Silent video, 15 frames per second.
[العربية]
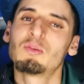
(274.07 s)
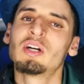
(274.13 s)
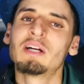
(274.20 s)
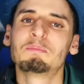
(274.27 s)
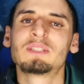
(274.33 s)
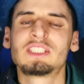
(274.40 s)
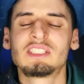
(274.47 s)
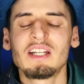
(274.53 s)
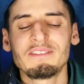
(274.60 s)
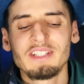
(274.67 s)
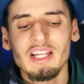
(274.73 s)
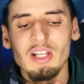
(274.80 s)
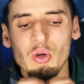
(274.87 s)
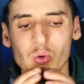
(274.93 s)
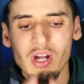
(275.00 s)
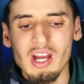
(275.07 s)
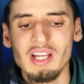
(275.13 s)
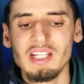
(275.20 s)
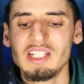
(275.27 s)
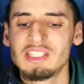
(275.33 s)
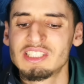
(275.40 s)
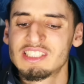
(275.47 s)
المهم بزاف ديال
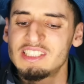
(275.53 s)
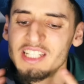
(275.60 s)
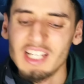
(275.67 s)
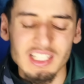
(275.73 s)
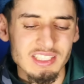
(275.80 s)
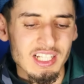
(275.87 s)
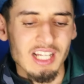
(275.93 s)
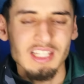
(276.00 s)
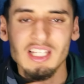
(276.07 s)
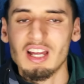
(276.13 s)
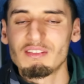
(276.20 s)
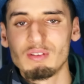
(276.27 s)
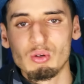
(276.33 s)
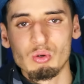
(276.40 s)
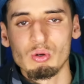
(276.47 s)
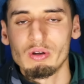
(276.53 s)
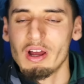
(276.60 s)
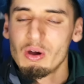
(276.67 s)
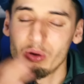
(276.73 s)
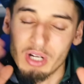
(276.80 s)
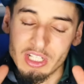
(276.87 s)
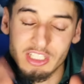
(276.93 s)
الحوايج السياسه كتدخل في
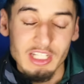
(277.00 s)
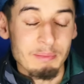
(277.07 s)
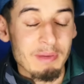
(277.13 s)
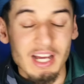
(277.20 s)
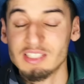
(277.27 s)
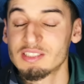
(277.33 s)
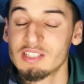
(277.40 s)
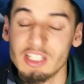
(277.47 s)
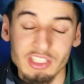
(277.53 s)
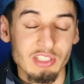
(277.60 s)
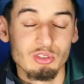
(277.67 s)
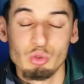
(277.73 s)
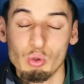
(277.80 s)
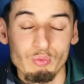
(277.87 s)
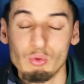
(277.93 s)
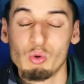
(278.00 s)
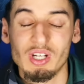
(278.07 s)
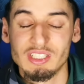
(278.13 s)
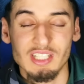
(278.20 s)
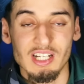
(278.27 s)
الكره وهذا الشيء ما خصناش نشوفوه